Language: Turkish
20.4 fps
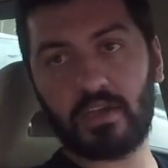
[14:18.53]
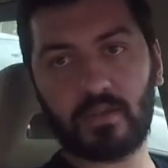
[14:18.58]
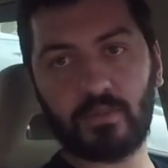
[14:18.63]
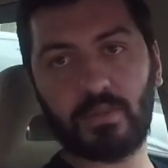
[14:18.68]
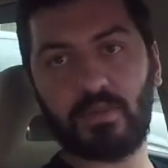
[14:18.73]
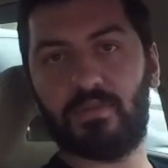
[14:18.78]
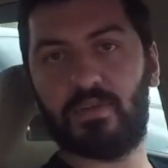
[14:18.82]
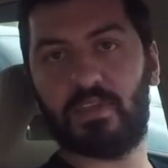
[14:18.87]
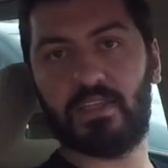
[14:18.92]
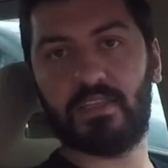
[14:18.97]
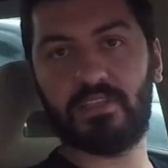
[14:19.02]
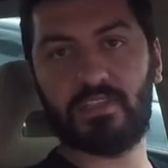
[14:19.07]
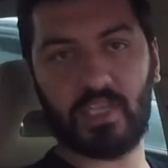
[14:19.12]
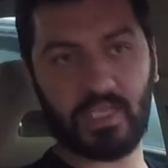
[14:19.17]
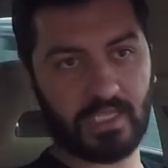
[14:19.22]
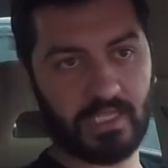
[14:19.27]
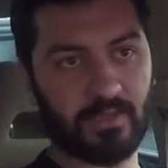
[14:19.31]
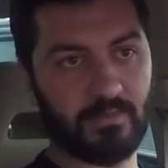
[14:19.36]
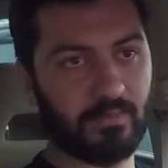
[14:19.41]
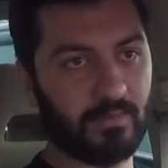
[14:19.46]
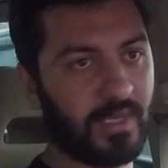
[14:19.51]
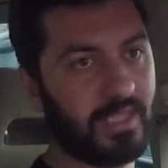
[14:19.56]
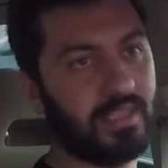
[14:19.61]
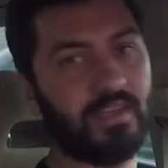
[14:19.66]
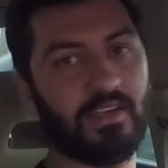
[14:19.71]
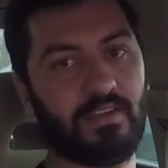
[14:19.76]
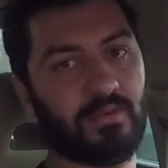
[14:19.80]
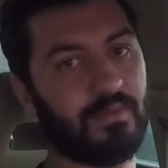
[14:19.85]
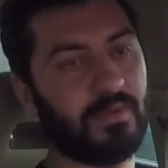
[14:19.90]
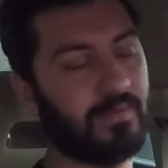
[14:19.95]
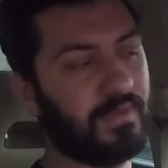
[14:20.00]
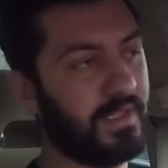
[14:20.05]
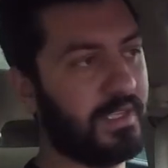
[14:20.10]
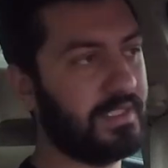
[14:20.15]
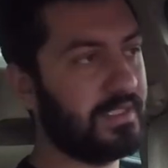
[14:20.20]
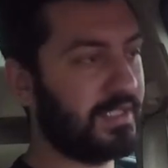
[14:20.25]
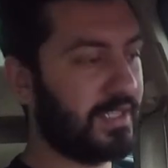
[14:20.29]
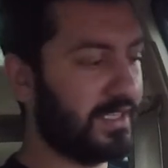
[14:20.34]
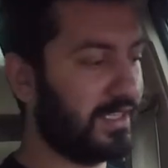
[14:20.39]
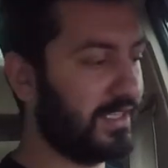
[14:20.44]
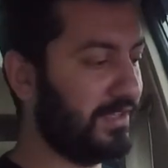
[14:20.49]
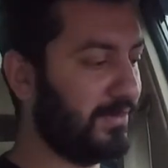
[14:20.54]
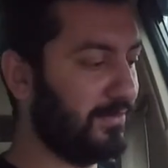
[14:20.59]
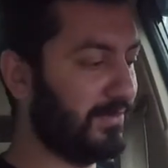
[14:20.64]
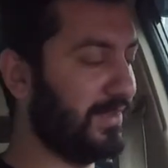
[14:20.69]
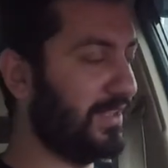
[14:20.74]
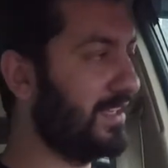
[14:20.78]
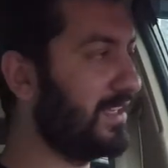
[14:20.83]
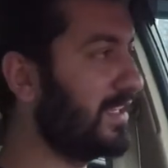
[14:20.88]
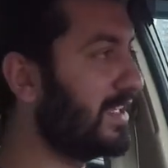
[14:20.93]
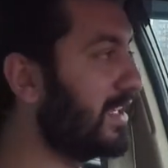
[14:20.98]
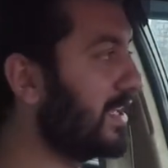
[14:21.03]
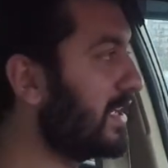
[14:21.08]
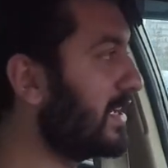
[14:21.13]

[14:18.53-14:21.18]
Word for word: araba verin çekeyim, bana araba verin çekeyim diye.